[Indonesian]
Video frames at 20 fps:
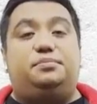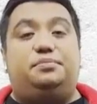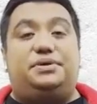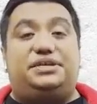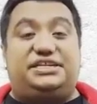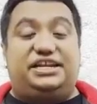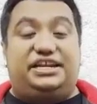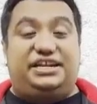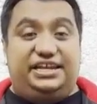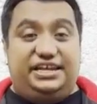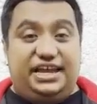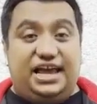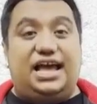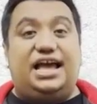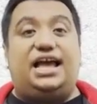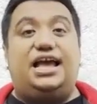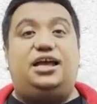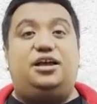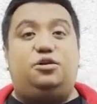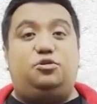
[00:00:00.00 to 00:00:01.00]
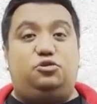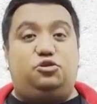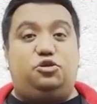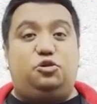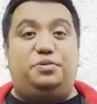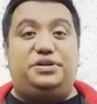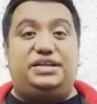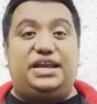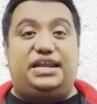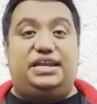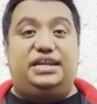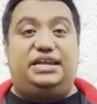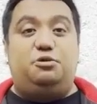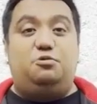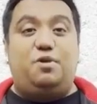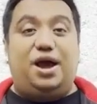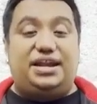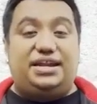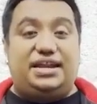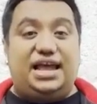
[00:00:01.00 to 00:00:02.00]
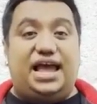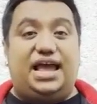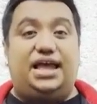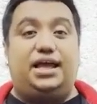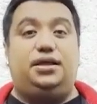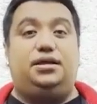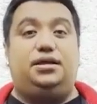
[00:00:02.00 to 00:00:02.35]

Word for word: bersedia untuk menjadi wadah